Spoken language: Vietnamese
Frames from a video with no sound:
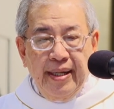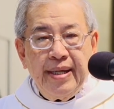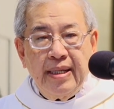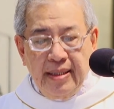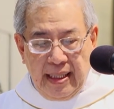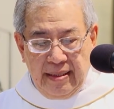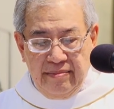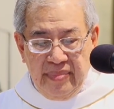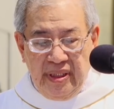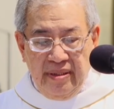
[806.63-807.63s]
Đến ngày
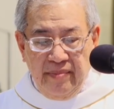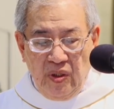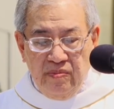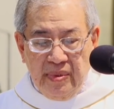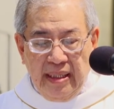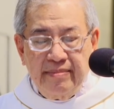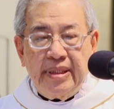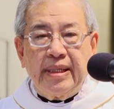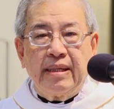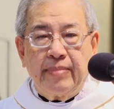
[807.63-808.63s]
14 tháng
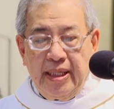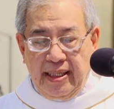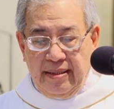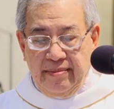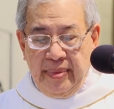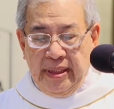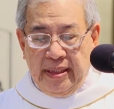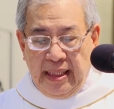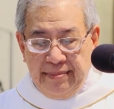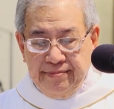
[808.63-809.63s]
10 năm
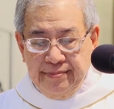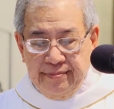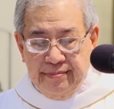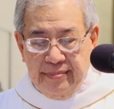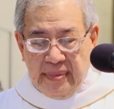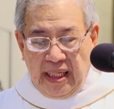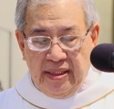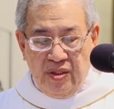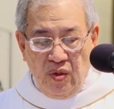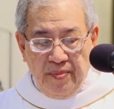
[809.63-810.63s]
2018
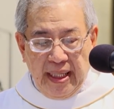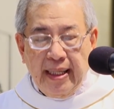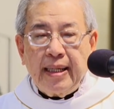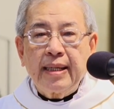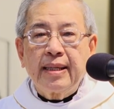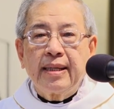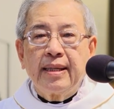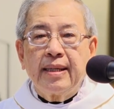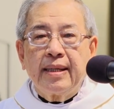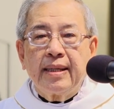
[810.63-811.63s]
tại Roma,
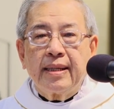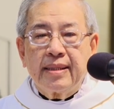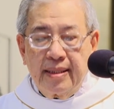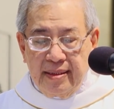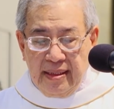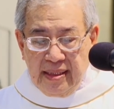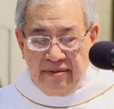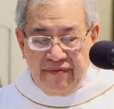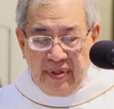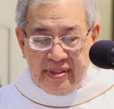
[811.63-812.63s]
Đức Thánh Cha
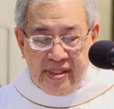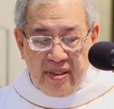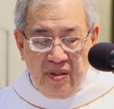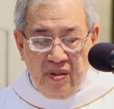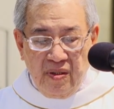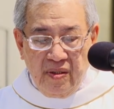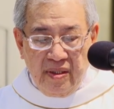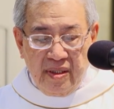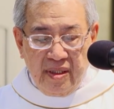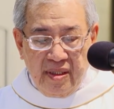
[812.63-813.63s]
Francisco
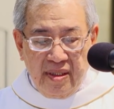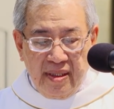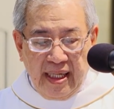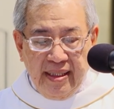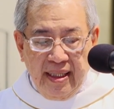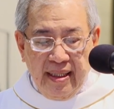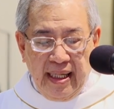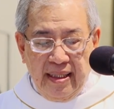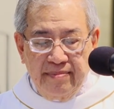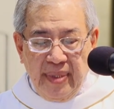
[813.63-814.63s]
đã nâng
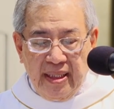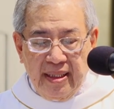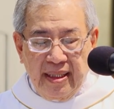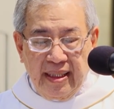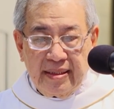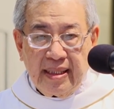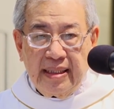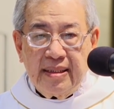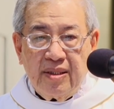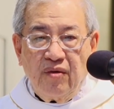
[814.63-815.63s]
ngài lên bậc hiển
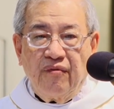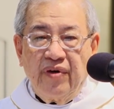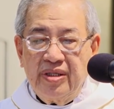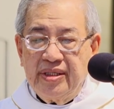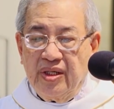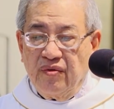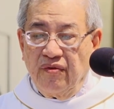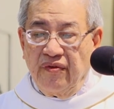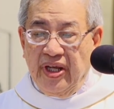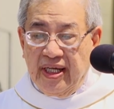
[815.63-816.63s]
thánh cùng với nhiều
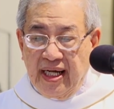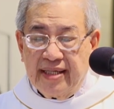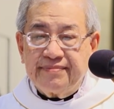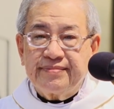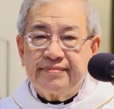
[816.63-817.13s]
vị khác.